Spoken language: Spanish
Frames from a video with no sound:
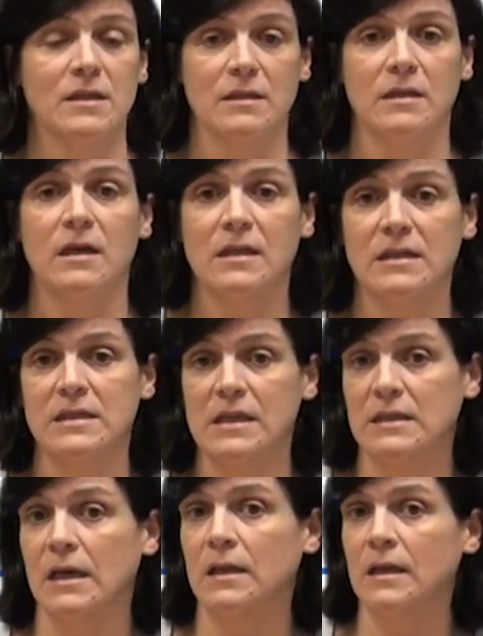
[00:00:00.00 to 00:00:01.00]
internas y
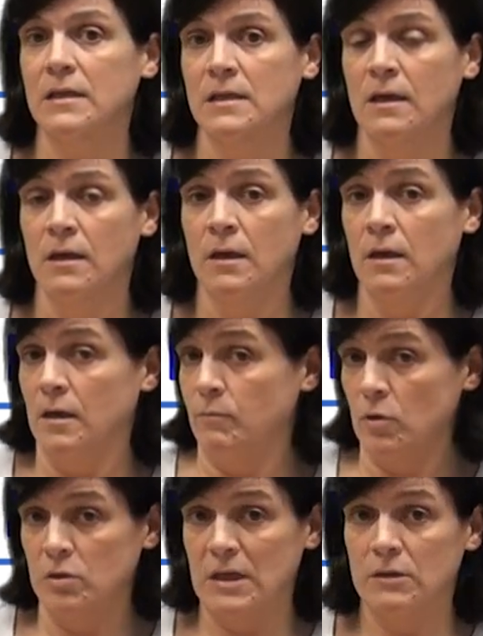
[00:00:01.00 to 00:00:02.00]
externas y
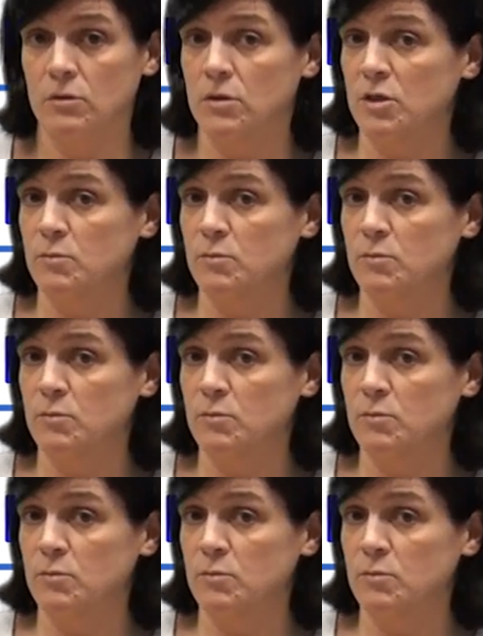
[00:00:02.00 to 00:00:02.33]
por lo tanto es